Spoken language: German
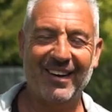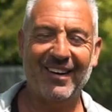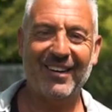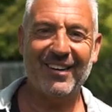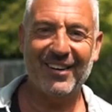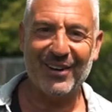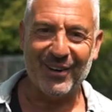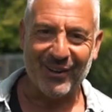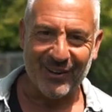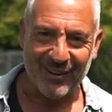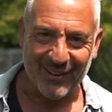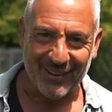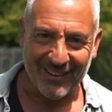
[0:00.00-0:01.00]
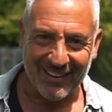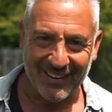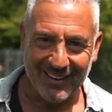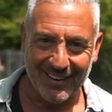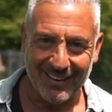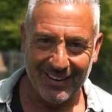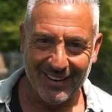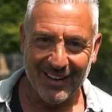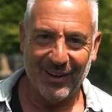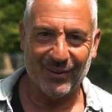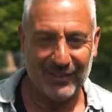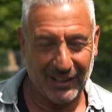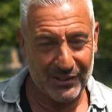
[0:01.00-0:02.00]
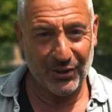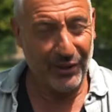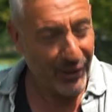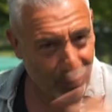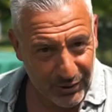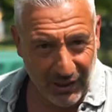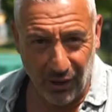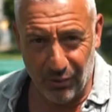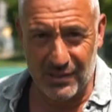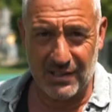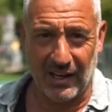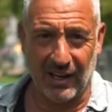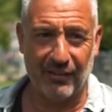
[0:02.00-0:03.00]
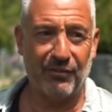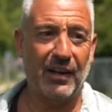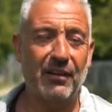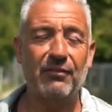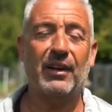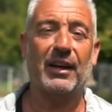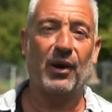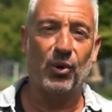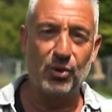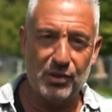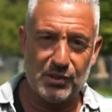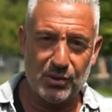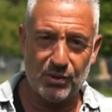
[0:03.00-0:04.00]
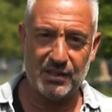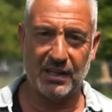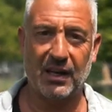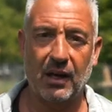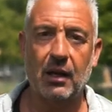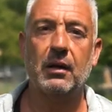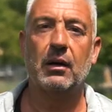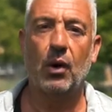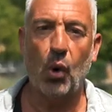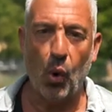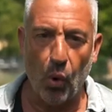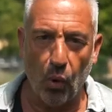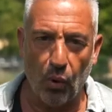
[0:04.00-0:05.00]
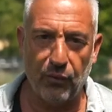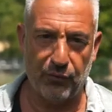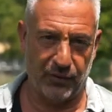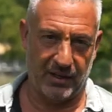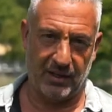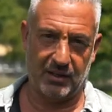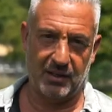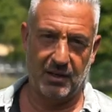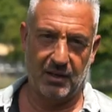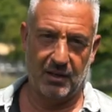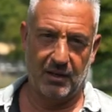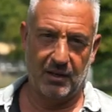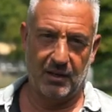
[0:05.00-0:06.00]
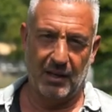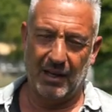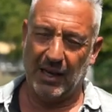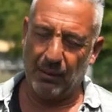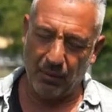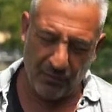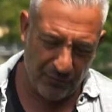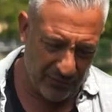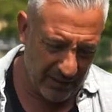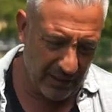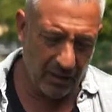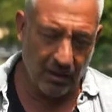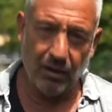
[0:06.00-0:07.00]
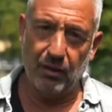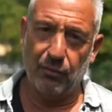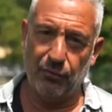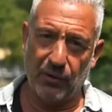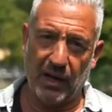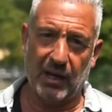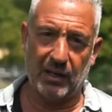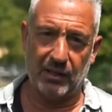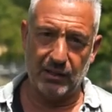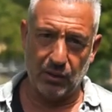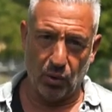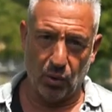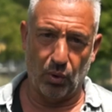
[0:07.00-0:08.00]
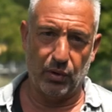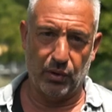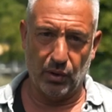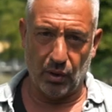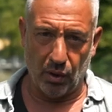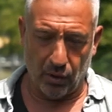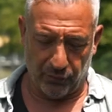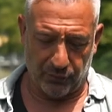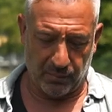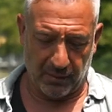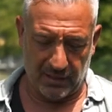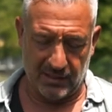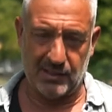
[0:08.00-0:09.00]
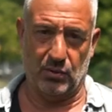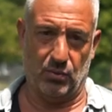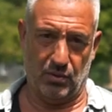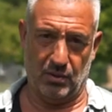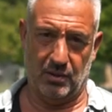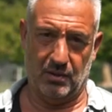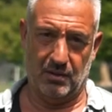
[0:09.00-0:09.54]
Ah. Und das könnt ihr auch draußen anwenden, wenn der Hund zu sehr hochfährt. Aber wir fahren die Hunde oftmals hoch.